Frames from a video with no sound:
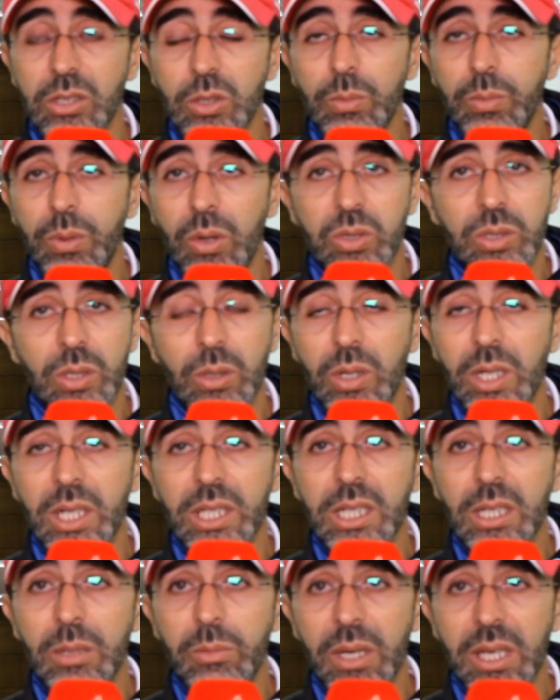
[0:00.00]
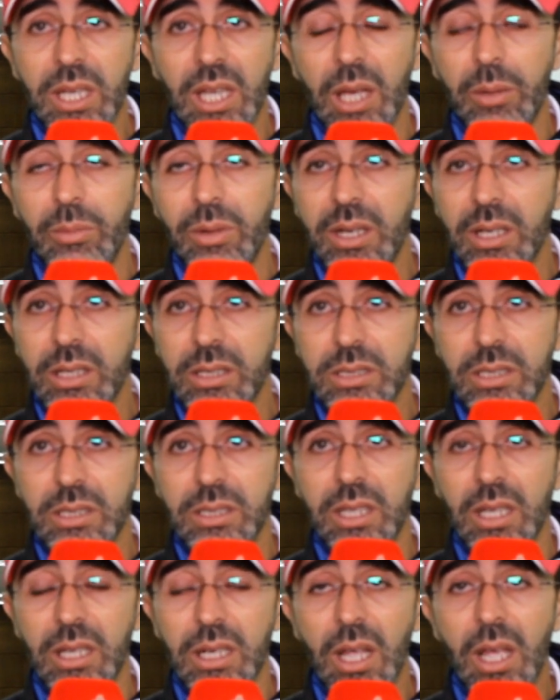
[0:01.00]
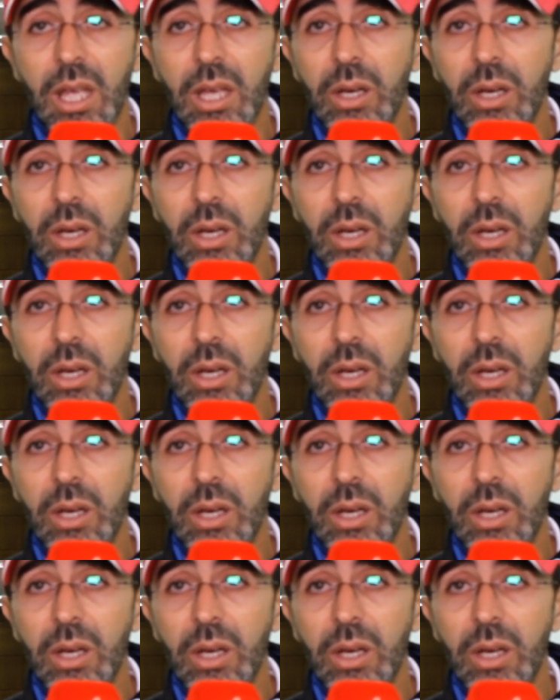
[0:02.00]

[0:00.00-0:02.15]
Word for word: 100% آه، ولكن باقي عمل اللي خصني ندير